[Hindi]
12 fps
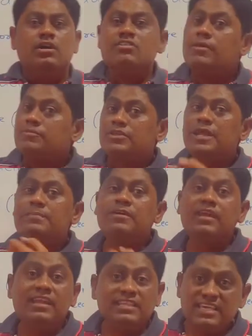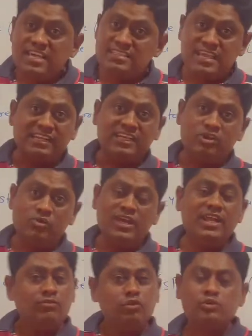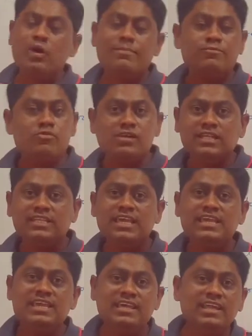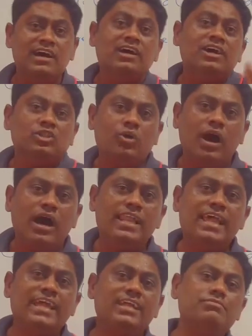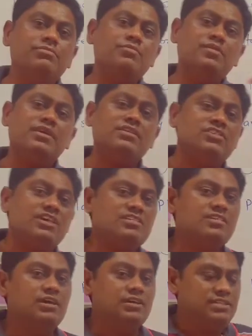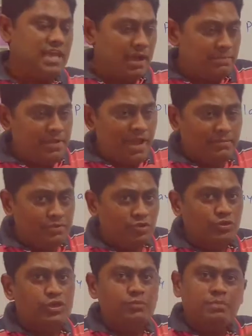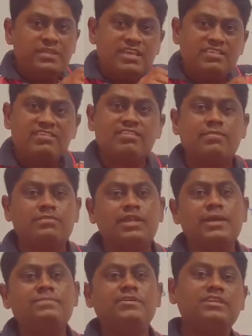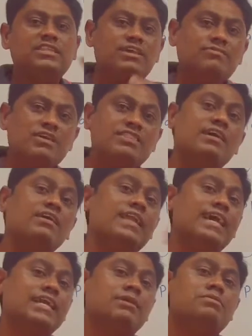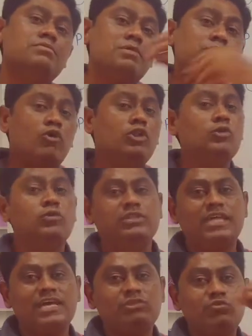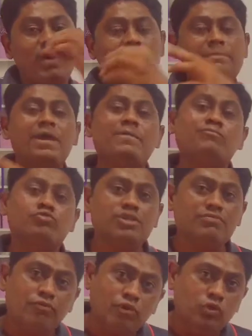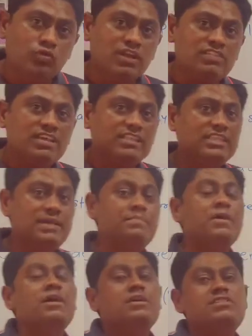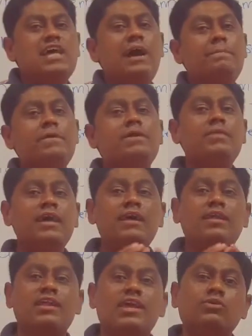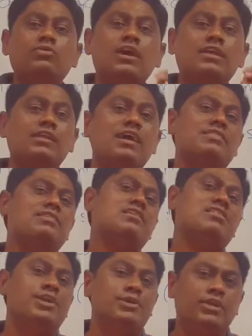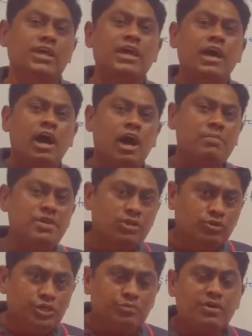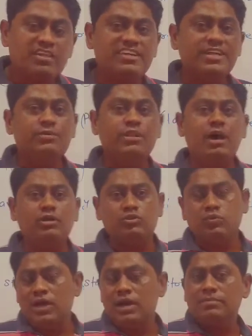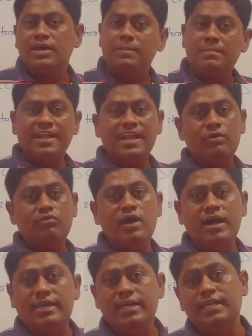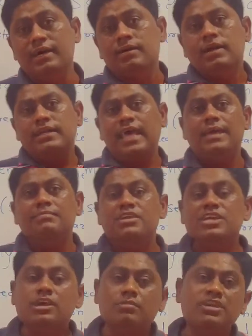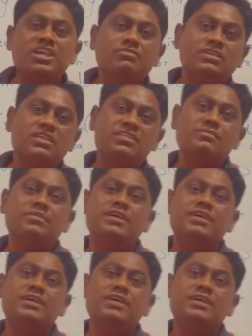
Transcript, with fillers: सब्सक्राइब कर लेते हैं चैनल को है ना वो तो आपको करना ही है ना तो अन अकेडमी में जैसे यहाँ पे आप यूट्यूब पे जैसे सब्सक्राइब करते हैं वैसे अन अकेडमी पे फॉलो होता है तो वहाँ पे आप मुझे फॉलो कर सकते हैं जहाँ पे हमारा रेगुलर क्लास का शेड्यूल है अभी यूट्यूब का शेड्यूल थोड़ा हमारा बिगड़ा हुआ है है ना टाइम की कमी की वजह से